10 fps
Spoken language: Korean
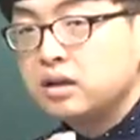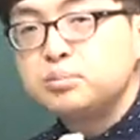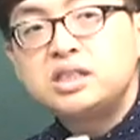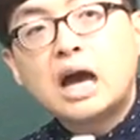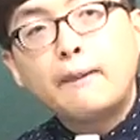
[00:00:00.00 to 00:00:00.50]

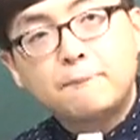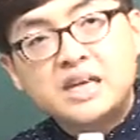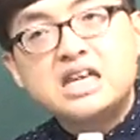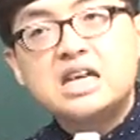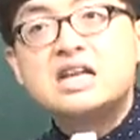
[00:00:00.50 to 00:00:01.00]
그럼 시작은
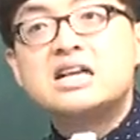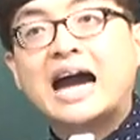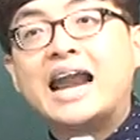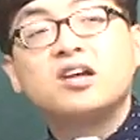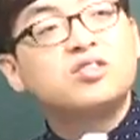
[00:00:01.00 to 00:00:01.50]
B일
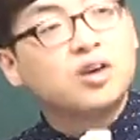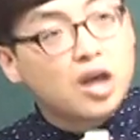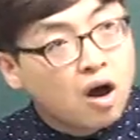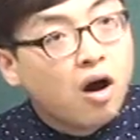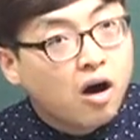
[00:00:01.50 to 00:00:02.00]

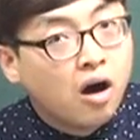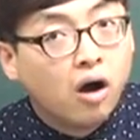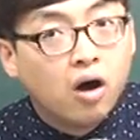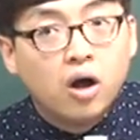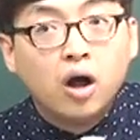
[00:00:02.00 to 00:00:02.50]
가능성이
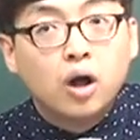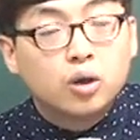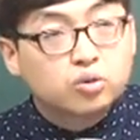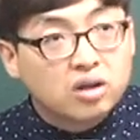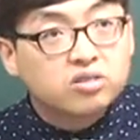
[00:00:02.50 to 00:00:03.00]
커.
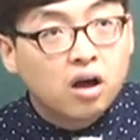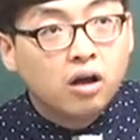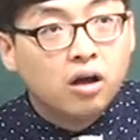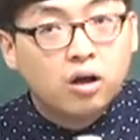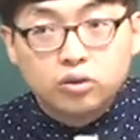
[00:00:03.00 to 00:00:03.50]

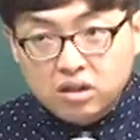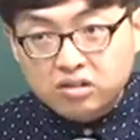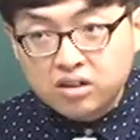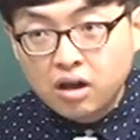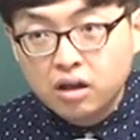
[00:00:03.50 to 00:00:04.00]
됐어?
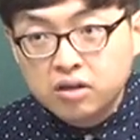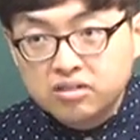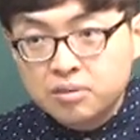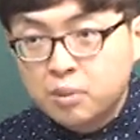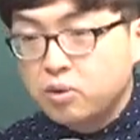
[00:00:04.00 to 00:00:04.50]
됐어?
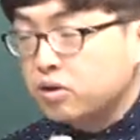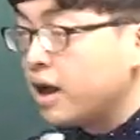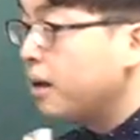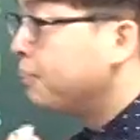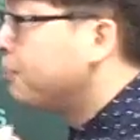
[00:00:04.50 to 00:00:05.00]
C번 볼까?